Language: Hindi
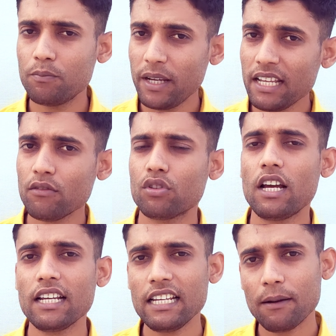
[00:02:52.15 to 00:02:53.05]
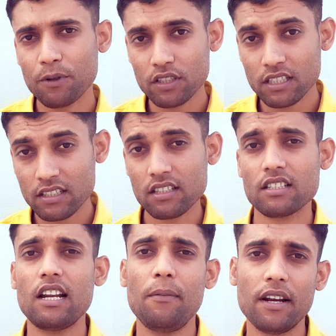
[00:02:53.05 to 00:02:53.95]
मेन होता है कि आपके इससे
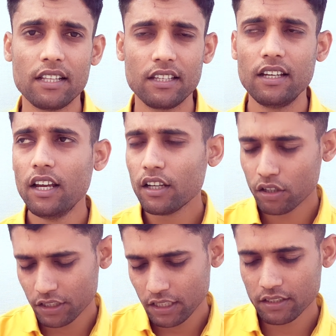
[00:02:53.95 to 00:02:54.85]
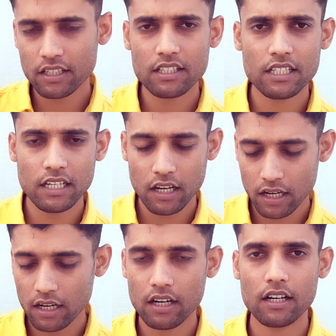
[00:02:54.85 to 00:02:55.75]
सब्सक्राइबर आते हैं किसी ने सर्च किया
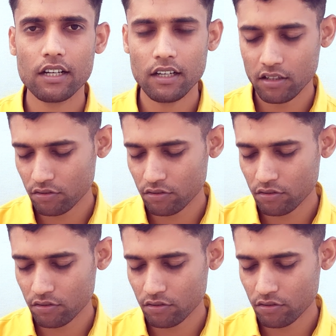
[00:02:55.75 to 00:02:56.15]
हाँ, आगे